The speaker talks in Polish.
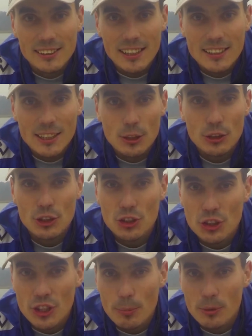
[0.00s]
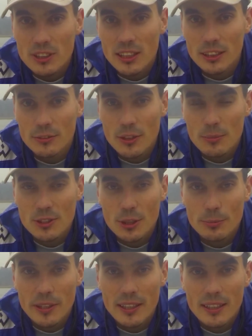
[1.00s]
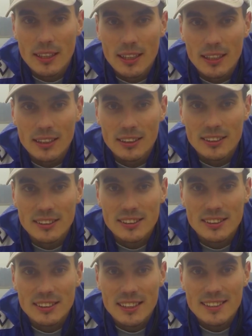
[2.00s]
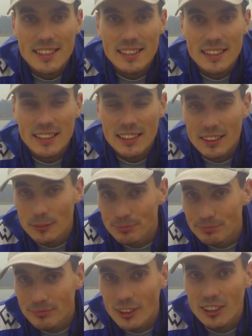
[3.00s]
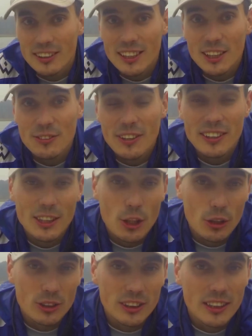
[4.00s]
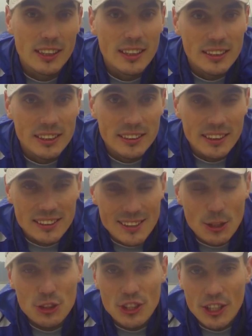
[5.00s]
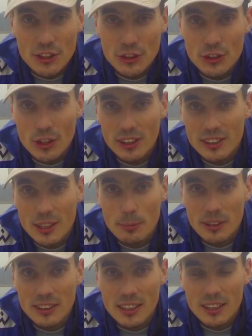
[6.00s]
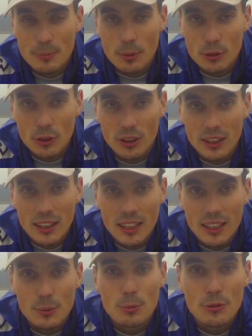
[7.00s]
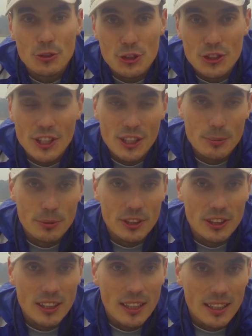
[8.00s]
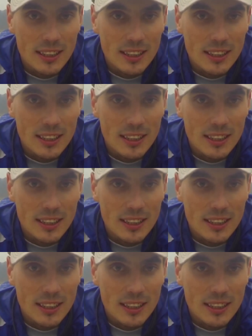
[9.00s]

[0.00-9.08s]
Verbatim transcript: dlatego też dzisiaj postanowiłem sobie e, za cenę nagrywania holi jednak zaoszczędzić trochę tej baterii po to, by wszystkie rybki